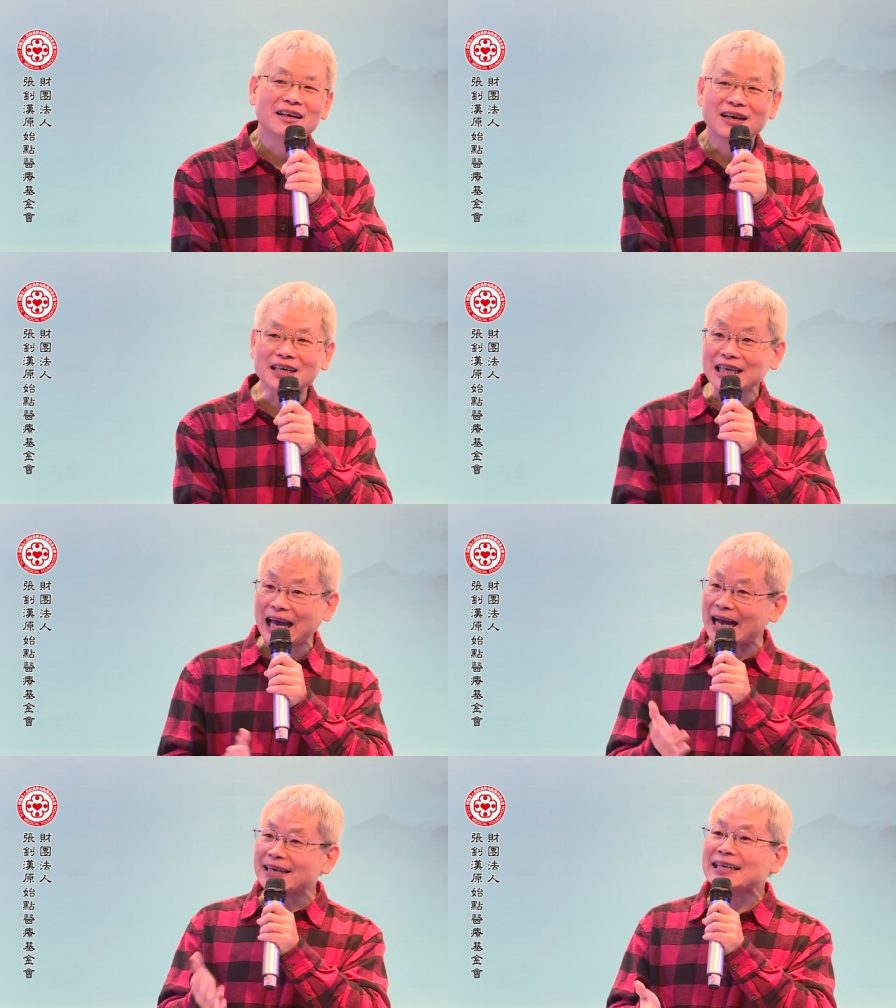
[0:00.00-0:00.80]
而且
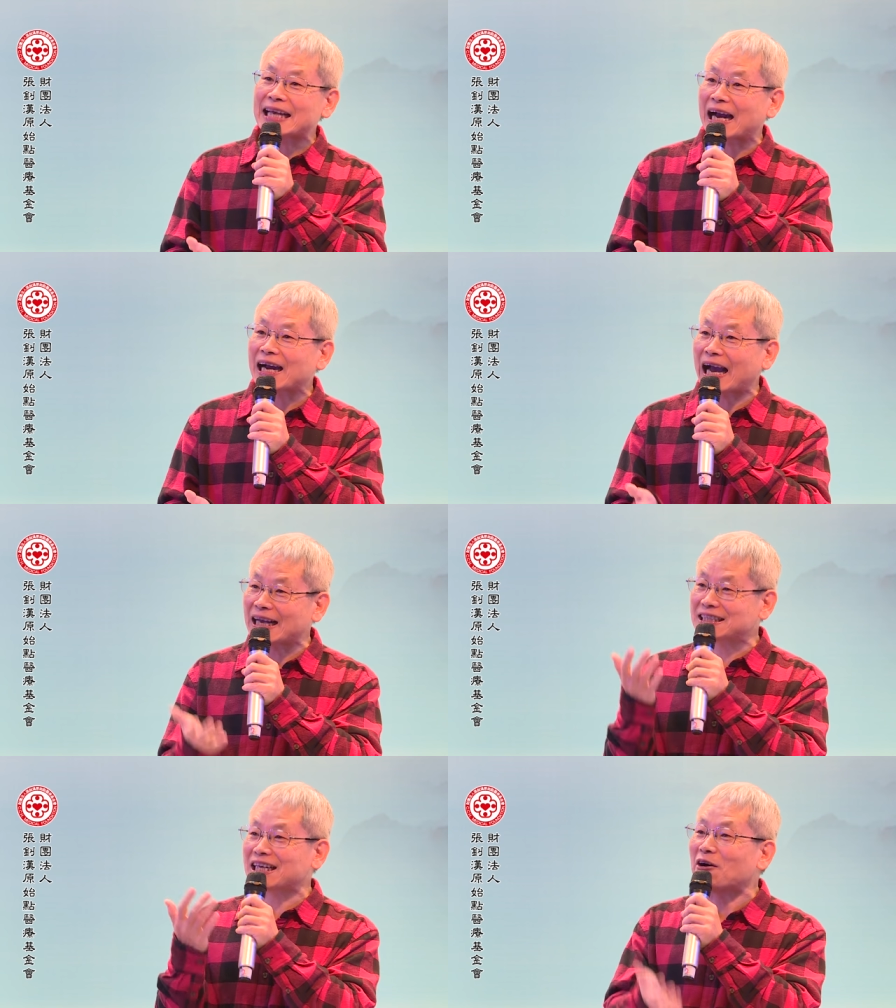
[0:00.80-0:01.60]
寒凉还
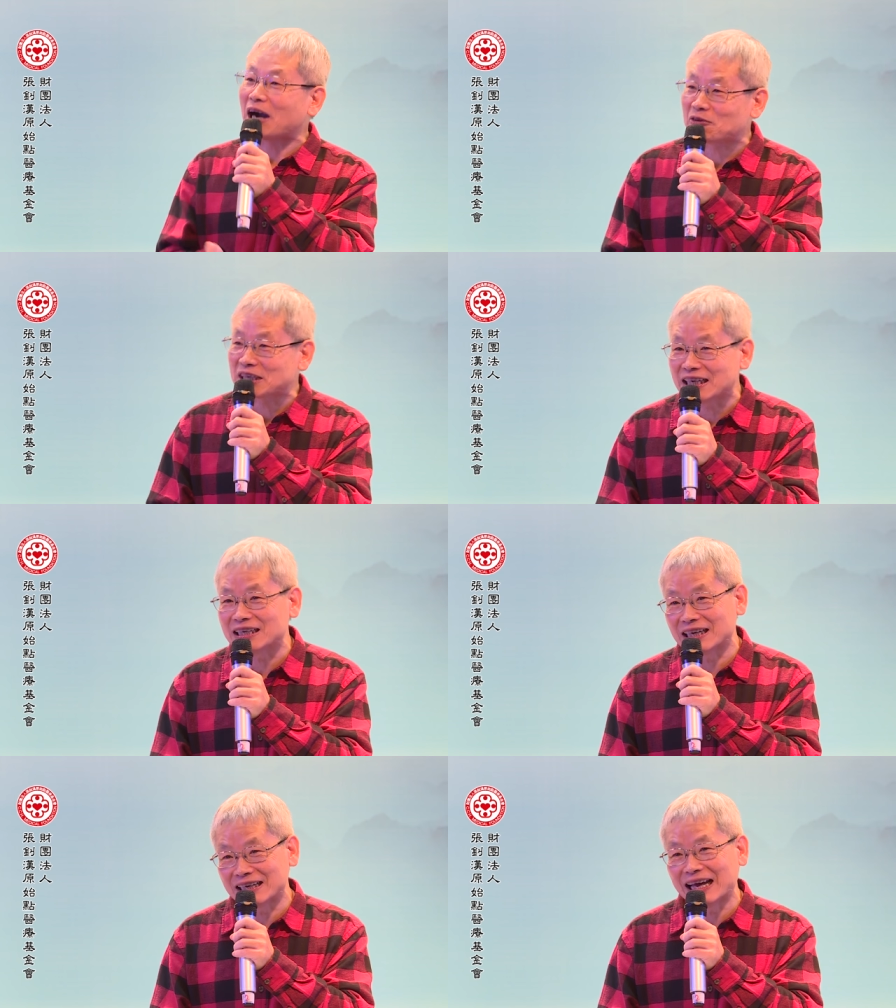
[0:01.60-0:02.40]
消耗热
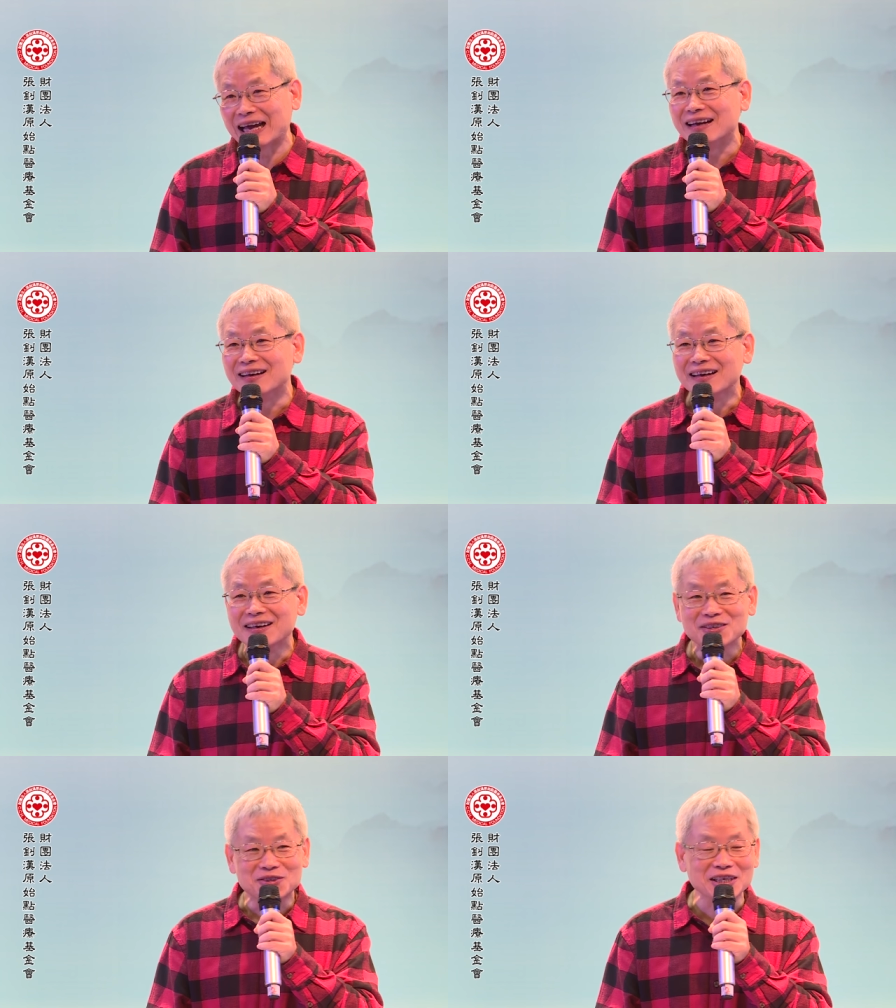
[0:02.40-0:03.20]
能呢，
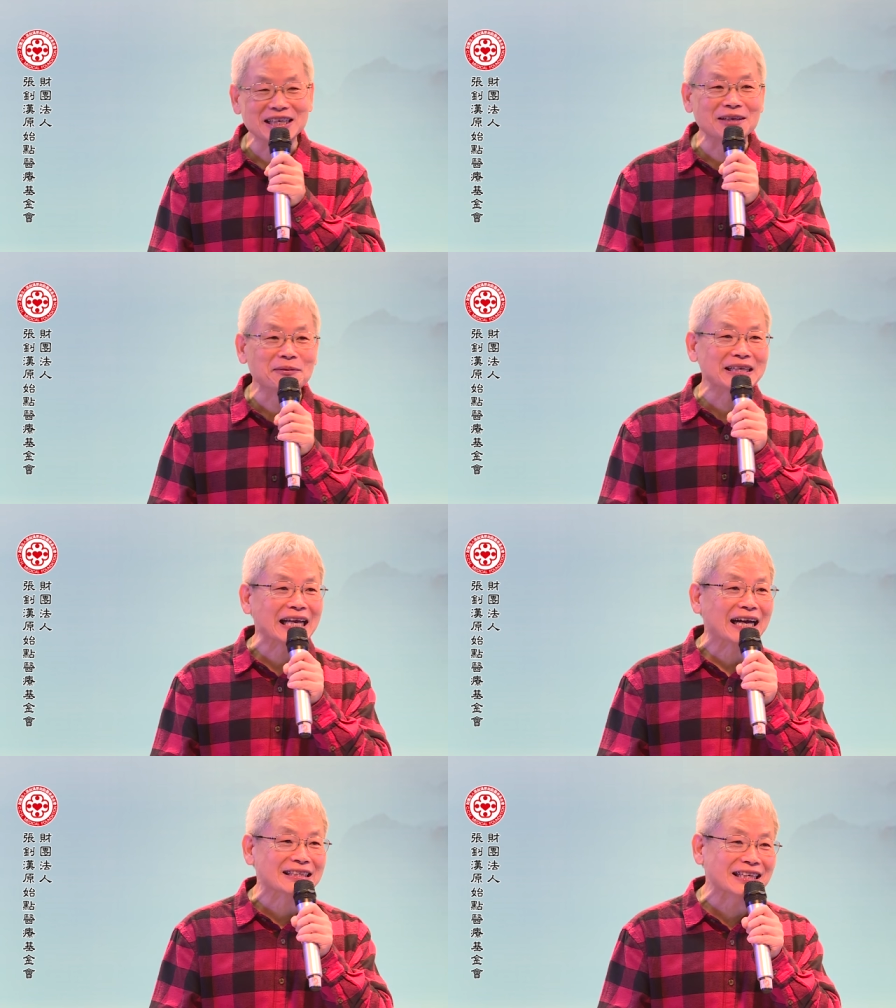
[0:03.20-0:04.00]
所以你们
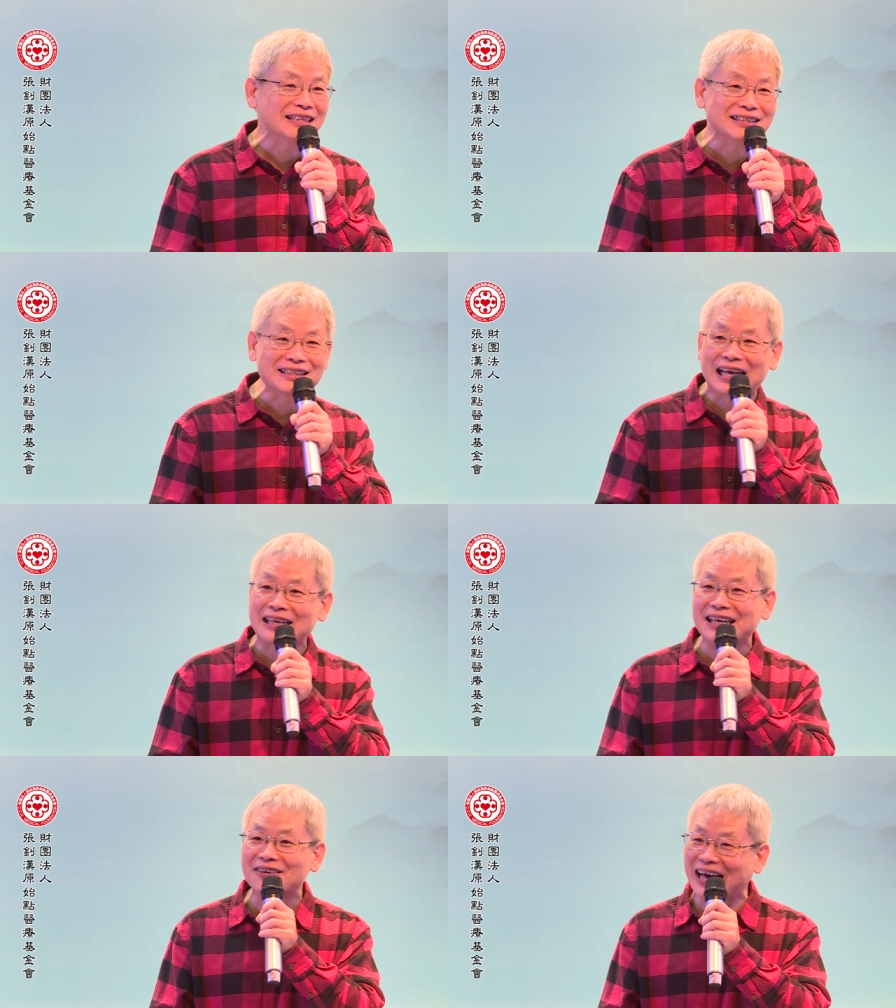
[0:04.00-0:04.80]
养生养
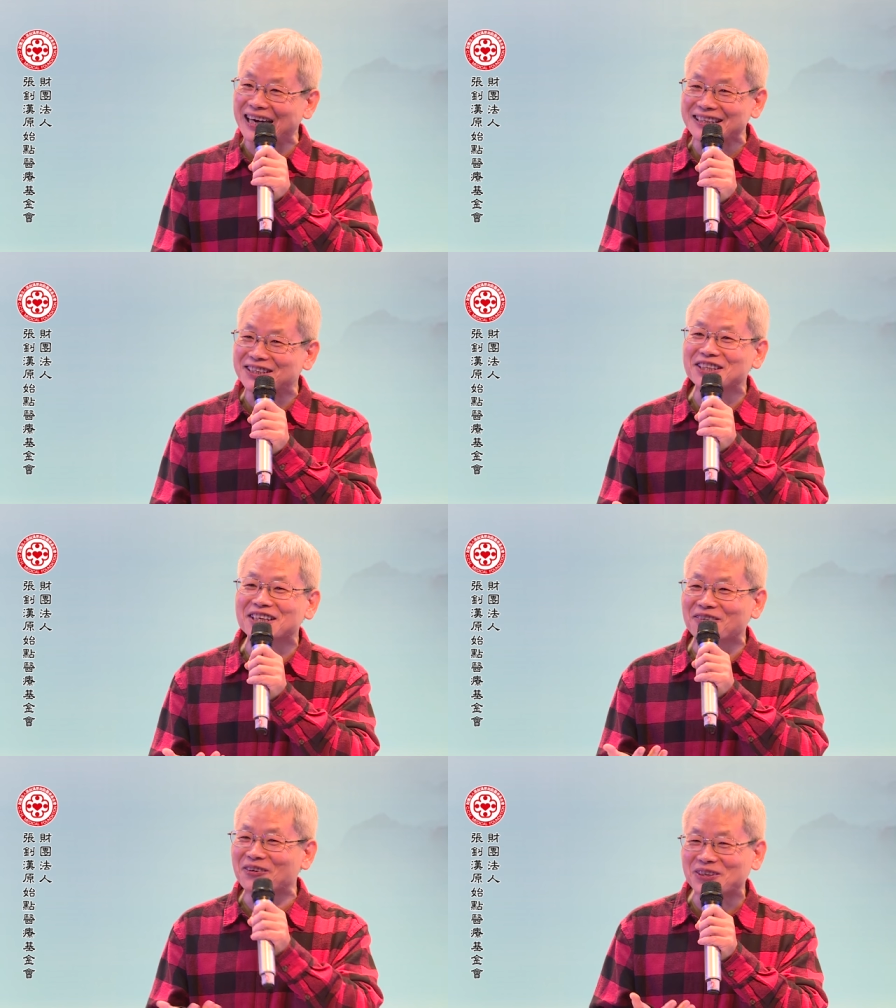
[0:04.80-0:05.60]
到哪里去
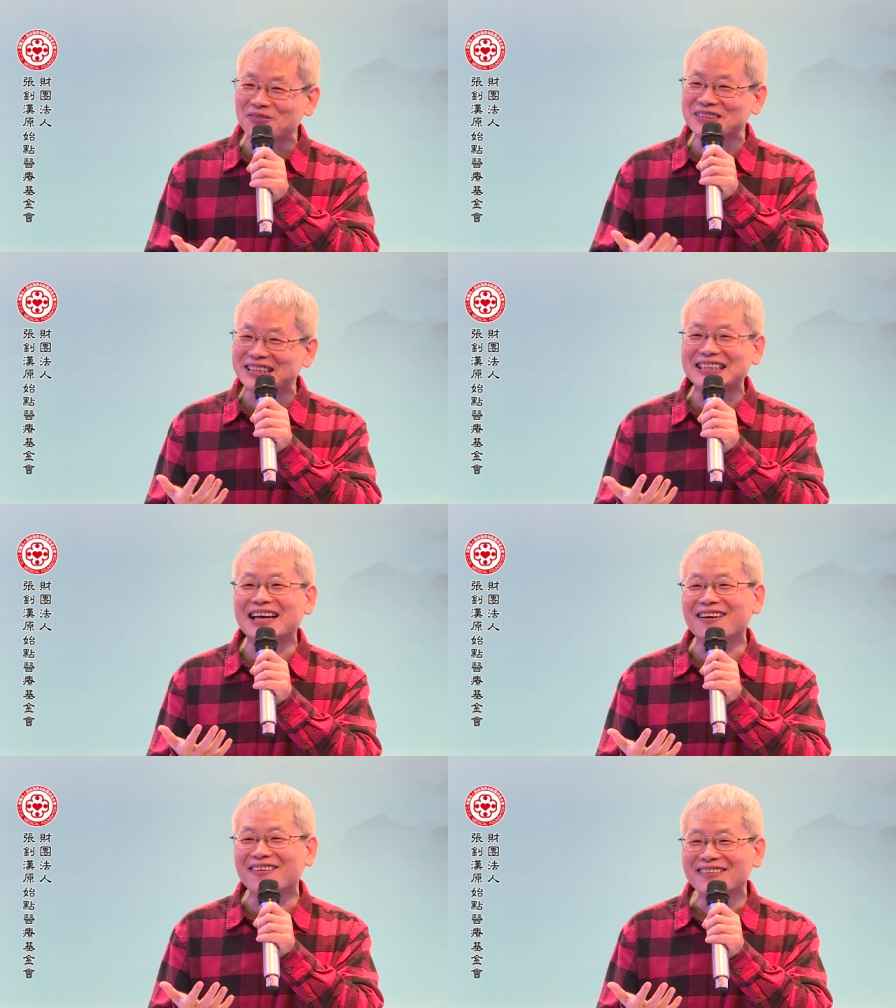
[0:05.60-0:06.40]
了，我都不知
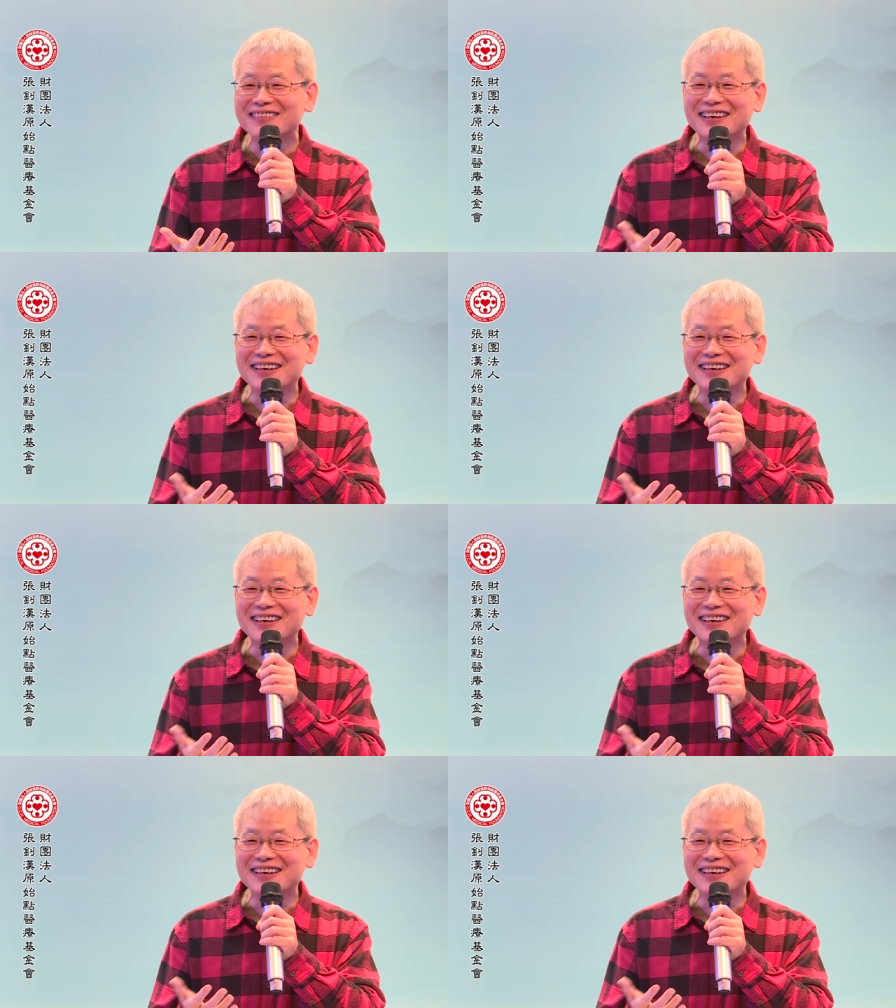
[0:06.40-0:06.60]
道喽。